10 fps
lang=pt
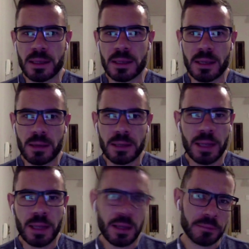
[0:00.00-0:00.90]
Eu
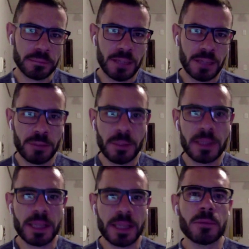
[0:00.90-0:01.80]
até estava
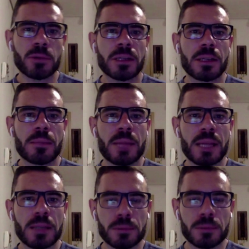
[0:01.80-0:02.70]
mantendo meu
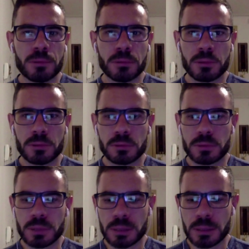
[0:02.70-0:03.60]
treinamento
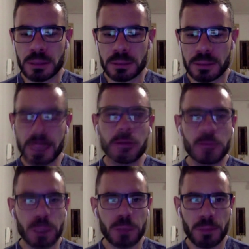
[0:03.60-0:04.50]
uh, dentro
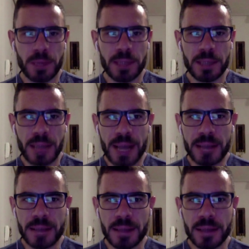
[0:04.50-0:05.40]
da
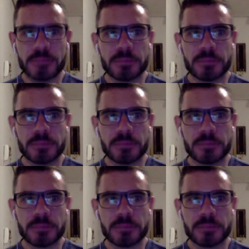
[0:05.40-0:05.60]
normalidade, né?